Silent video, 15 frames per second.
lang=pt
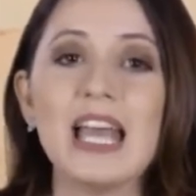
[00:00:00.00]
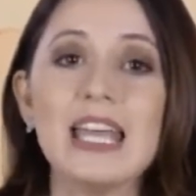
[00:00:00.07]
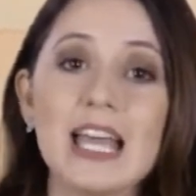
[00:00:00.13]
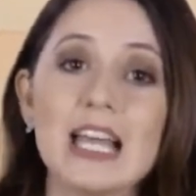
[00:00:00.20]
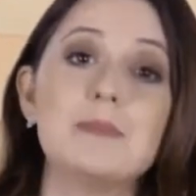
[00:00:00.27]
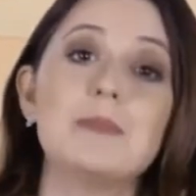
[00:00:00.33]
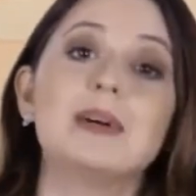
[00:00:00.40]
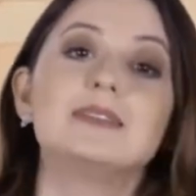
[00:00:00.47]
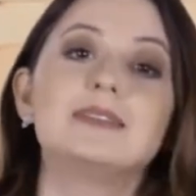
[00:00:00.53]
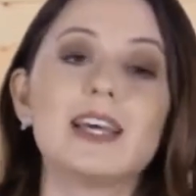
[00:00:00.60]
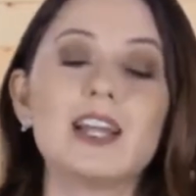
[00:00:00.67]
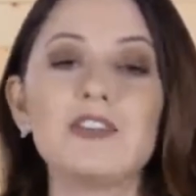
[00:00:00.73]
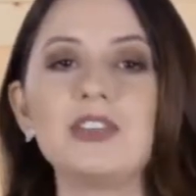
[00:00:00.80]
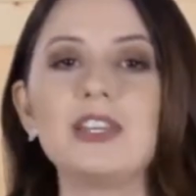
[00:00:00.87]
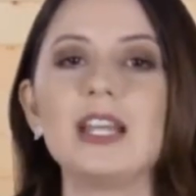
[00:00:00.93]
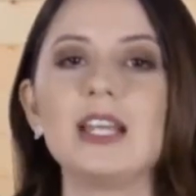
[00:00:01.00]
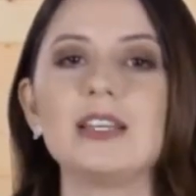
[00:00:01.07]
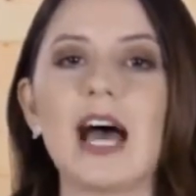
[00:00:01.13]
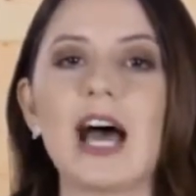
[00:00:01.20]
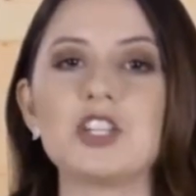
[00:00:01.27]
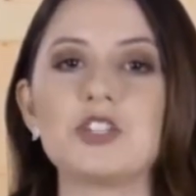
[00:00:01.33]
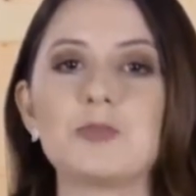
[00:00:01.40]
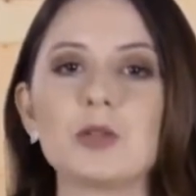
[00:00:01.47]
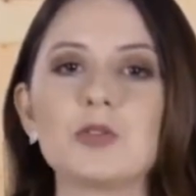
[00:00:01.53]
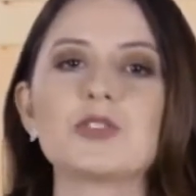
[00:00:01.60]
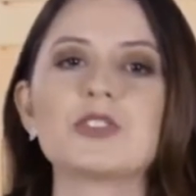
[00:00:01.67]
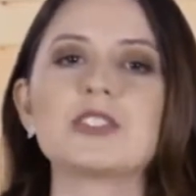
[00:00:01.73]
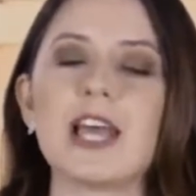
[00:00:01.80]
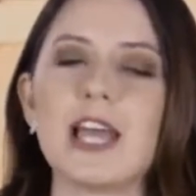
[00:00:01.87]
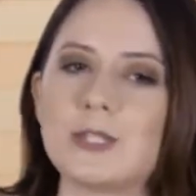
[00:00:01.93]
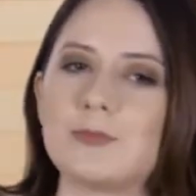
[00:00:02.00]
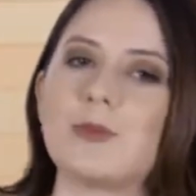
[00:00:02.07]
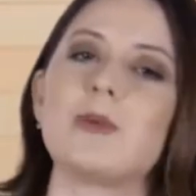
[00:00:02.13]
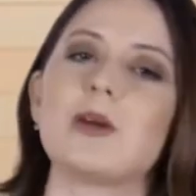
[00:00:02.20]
e ele manter a fidelidade pelos seis